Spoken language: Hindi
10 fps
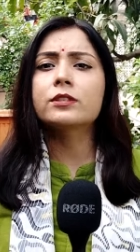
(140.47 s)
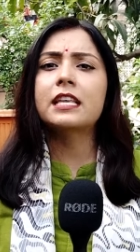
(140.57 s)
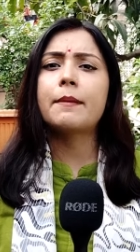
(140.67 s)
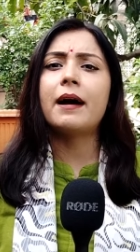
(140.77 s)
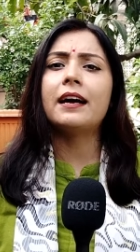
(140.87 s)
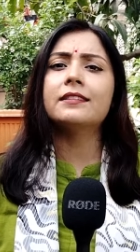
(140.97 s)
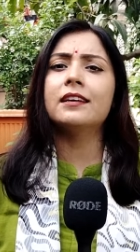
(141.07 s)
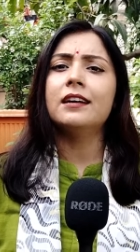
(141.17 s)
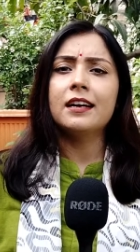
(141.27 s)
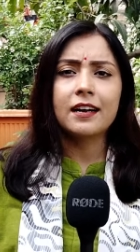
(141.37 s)
उसके बाद
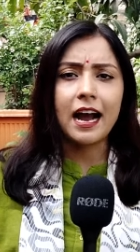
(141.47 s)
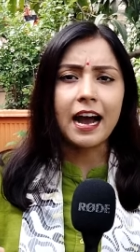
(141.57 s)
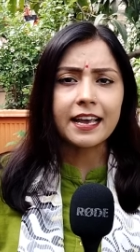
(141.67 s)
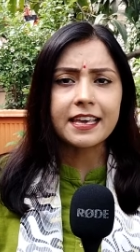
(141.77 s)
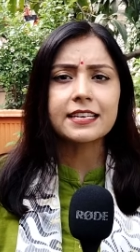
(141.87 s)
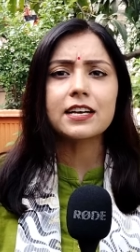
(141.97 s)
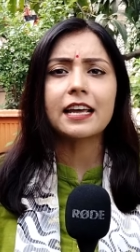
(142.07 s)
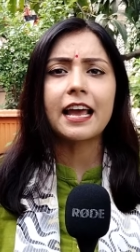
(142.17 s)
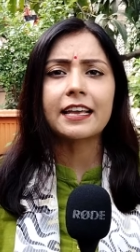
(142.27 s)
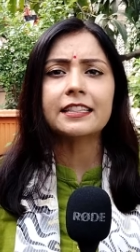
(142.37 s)
कहा यह
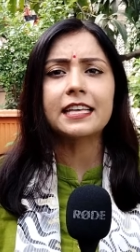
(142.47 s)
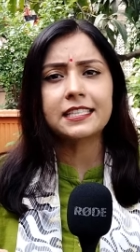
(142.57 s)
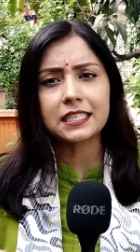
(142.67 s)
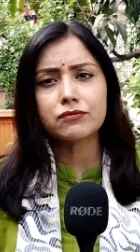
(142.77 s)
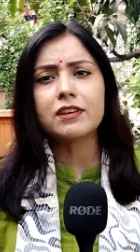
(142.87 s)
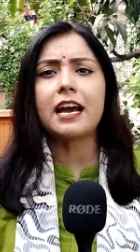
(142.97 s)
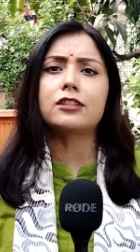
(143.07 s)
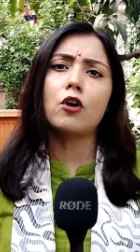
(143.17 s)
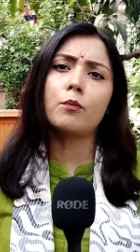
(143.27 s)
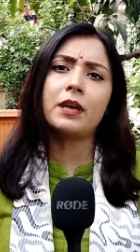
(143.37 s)
जा रहा है कि तेजस्वी
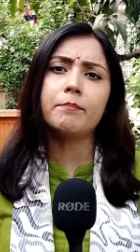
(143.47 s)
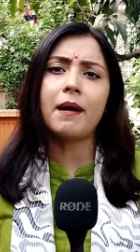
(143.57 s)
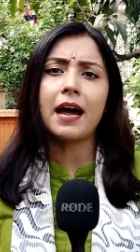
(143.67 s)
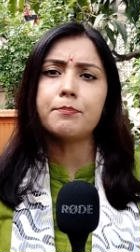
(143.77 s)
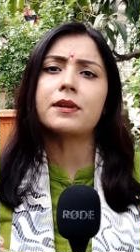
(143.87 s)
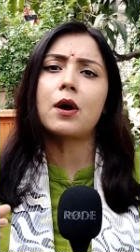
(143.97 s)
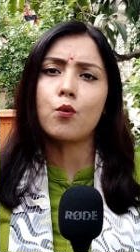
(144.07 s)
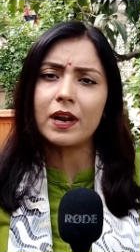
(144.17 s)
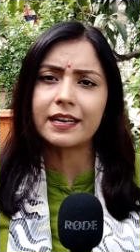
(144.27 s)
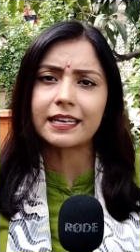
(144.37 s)
यादव भी मान
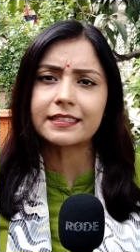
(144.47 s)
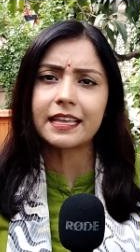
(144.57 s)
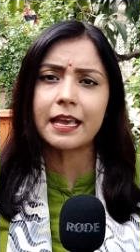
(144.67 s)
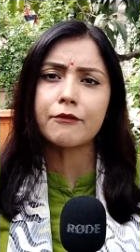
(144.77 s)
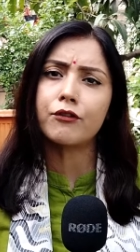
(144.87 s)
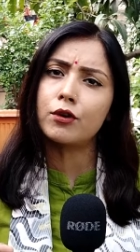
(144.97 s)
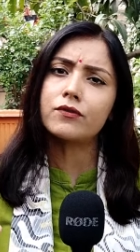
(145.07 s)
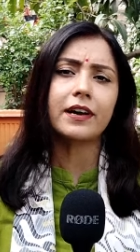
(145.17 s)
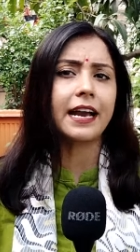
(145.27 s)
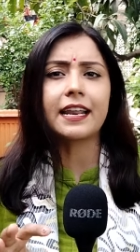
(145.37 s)
मनोवल करते हैं
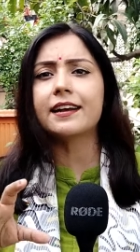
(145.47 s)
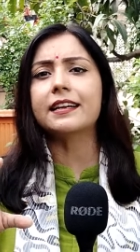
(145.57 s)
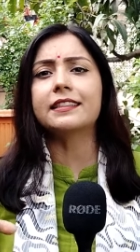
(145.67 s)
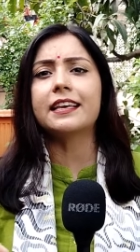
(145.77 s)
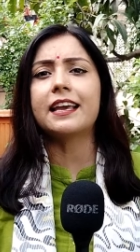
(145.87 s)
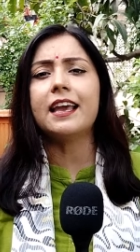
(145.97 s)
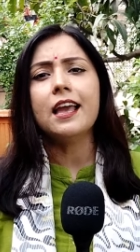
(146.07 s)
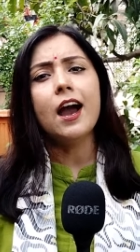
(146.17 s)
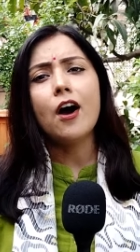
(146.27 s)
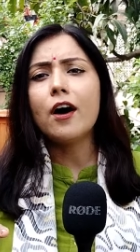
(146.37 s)
फोन वगैरह करते हैं
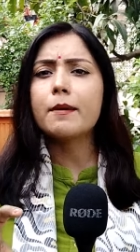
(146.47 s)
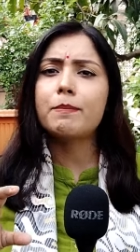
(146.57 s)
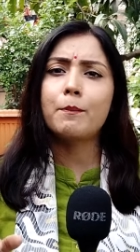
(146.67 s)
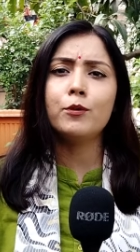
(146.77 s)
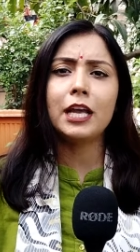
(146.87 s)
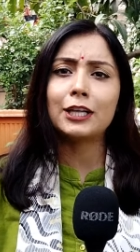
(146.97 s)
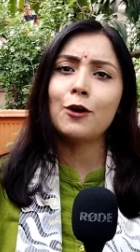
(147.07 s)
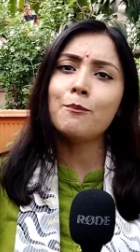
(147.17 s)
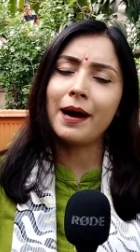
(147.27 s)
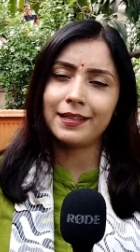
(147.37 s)
और पप्पू
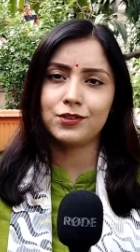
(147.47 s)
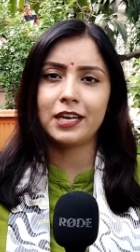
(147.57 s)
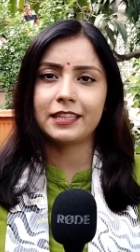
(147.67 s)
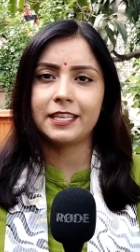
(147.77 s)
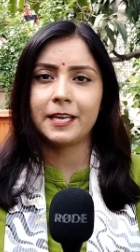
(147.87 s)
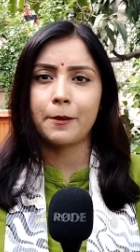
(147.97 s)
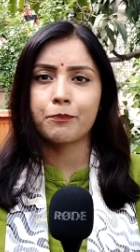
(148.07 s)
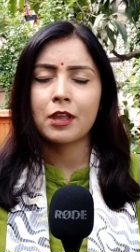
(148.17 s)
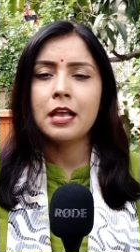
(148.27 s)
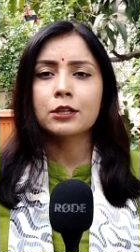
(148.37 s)
यादव मान जाते हैं
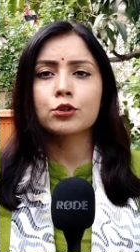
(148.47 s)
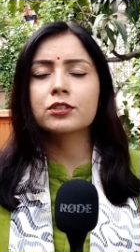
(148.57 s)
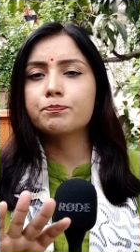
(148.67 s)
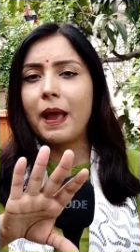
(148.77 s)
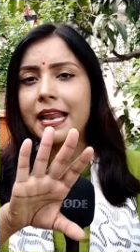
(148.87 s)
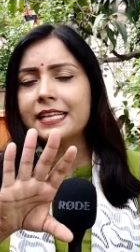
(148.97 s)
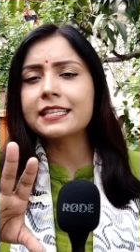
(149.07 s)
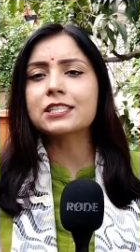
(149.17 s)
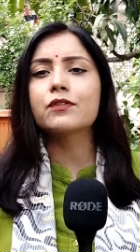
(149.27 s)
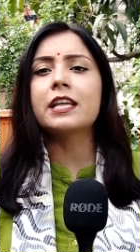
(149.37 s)
तो पहली
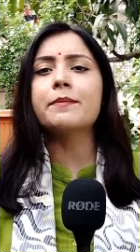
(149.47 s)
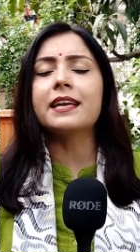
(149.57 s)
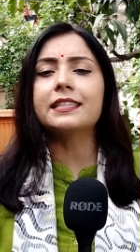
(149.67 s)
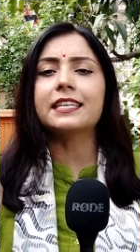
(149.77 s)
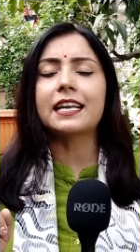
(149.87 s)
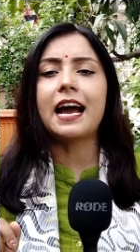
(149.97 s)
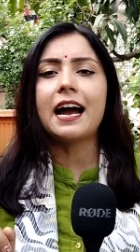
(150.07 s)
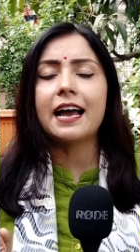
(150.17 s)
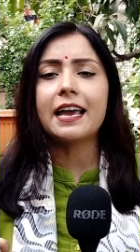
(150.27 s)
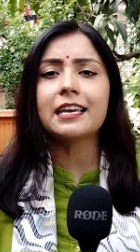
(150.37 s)
तस्वीर में यह दिख
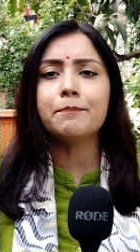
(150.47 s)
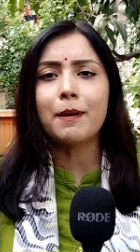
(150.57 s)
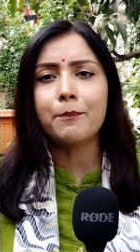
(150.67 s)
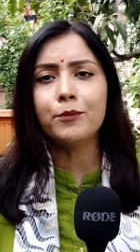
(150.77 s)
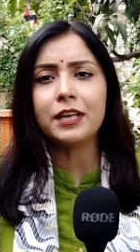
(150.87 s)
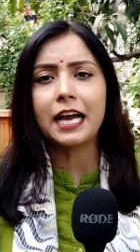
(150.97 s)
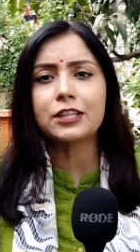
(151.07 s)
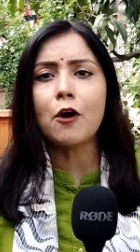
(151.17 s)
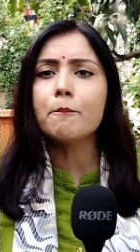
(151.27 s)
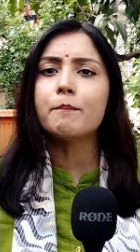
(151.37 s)
रहा है कि पप्पू
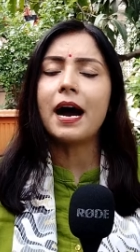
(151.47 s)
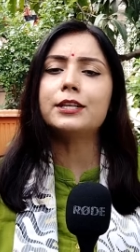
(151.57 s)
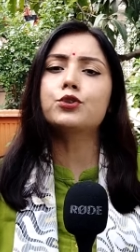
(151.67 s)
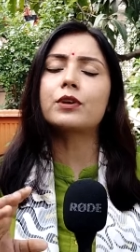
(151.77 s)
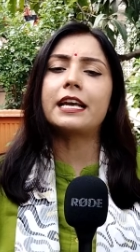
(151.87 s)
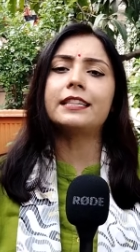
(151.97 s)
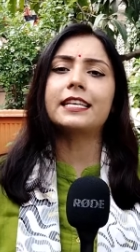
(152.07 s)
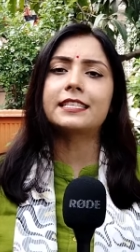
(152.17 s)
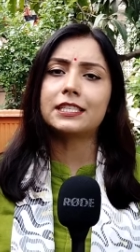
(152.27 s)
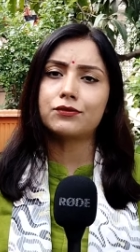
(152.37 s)
यादव मान चुके हैं
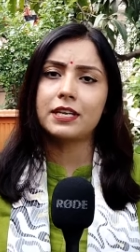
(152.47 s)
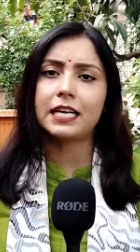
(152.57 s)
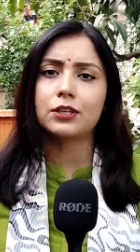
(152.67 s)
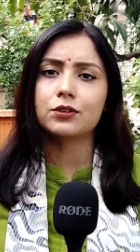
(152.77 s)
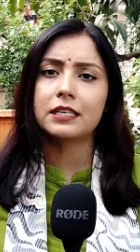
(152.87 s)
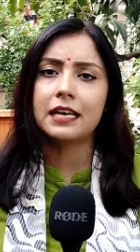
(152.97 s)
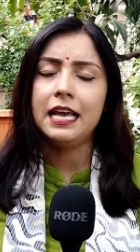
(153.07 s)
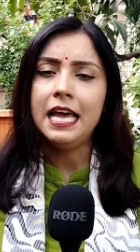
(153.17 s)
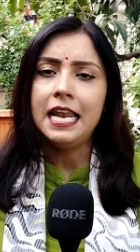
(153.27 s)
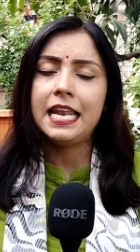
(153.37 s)
तेजस्वी यादव से
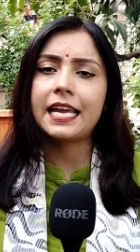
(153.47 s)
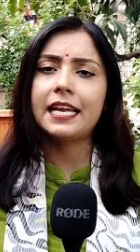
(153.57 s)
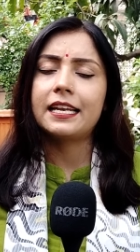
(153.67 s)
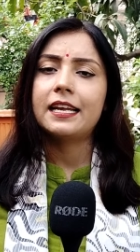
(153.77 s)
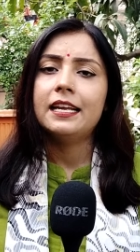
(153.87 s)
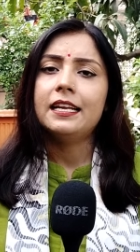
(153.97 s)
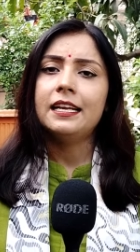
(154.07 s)
लेकिन